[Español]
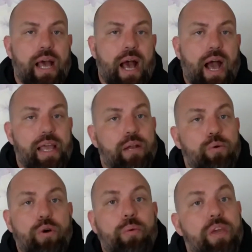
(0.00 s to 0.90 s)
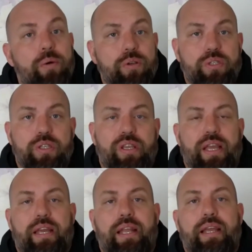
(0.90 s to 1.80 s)
Hay algunos vivos
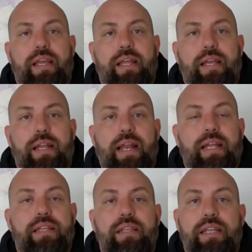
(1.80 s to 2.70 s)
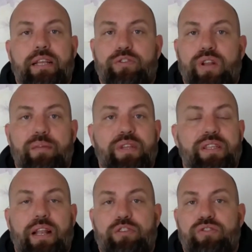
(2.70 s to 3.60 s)
que creen que la Argentina
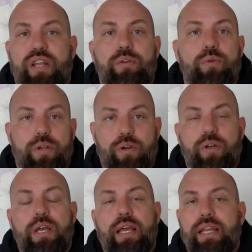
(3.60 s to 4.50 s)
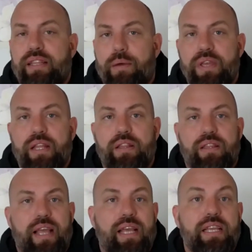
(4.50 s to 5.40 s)
solamente es la zona núcleo. Está bien,
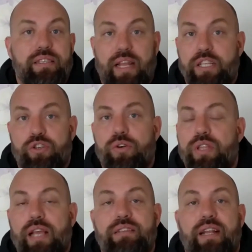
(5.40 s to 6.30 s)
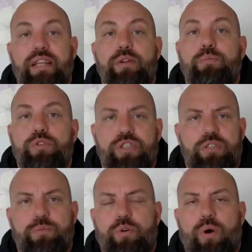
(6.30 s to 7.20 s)
de ahí salí yo, de ahí salieron
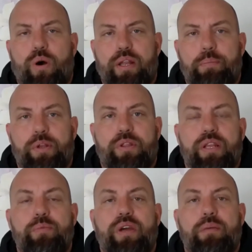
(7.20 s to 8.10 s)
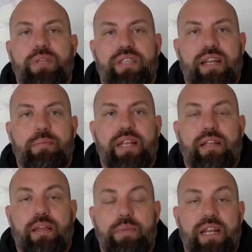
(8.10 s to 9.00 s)
muchísimos jugadores, pero tenemos que empezar a
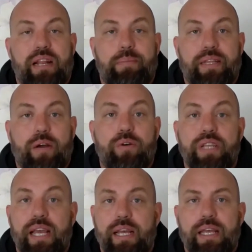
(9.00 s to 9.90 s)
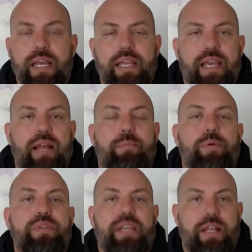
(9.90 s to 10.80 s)
mirar también a la Patagonia y a las
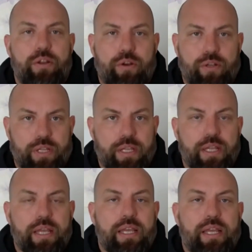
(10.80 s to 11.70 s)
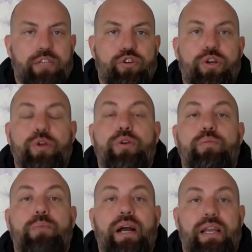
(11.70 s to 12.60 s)
provincias del norte. Yo creo en
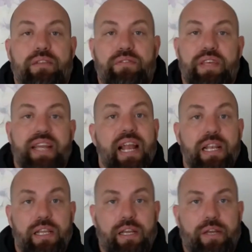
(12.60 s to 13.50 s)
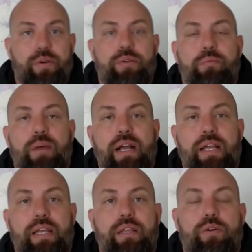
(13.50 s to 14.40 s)
un básquet federal, creo en un
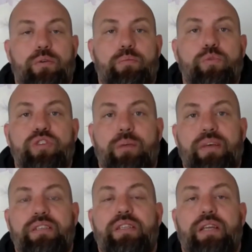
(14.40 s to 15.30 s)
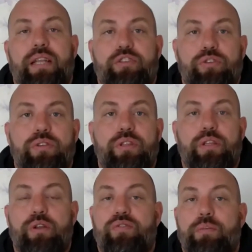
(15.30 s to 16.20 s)
básquet con mucha más integración
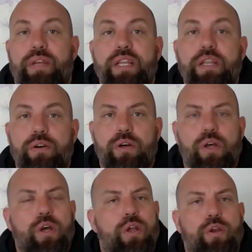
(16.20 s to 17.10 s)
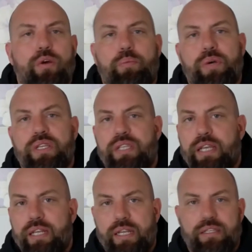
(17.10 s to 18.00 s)
de lo femenino. No puede
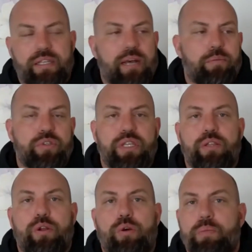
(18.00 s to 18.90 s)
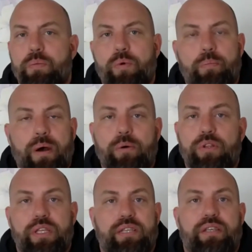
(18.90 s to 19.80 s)
ser que sigamos siendo los mismos
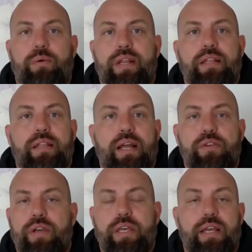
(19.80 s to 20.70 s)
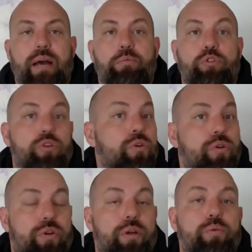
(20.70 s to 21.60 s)
pavotes de hace 40 años que dedicamos todos
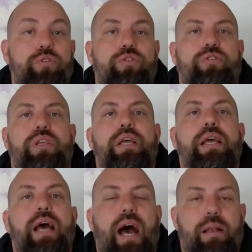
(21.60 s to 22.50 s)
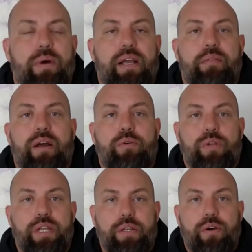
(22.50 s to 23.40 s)
los recursos al básquet
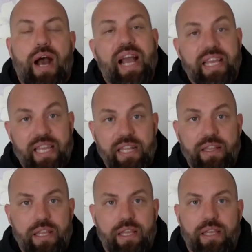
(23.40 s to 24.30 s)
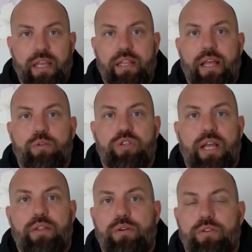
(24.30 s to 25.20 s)
masculino. Hay gente que está
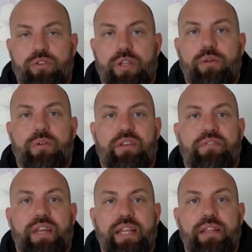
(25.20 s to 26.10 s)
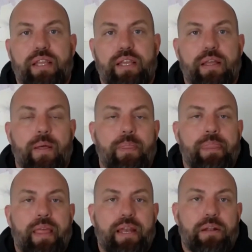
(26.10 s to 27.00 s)
luchando, yo tengo un referente
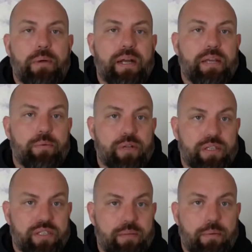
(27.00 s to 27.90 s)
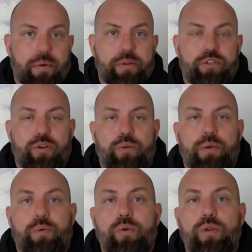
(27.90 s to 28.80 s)
en el básquetbol que se llama Mauricio
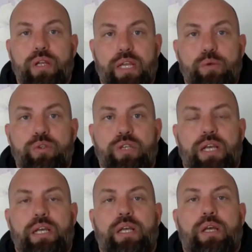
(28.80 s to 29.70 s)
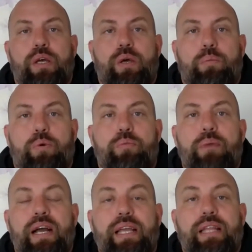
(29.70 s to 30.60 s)
Gómez Bull, que lucha por un
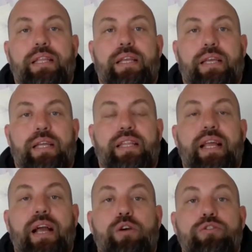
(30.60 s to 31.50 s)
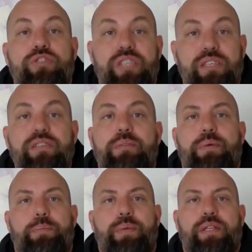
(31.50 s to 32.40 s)
básquet que tenga conciencia y
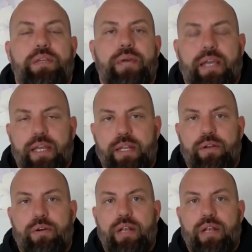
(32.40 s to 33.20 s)
perspectiva de género.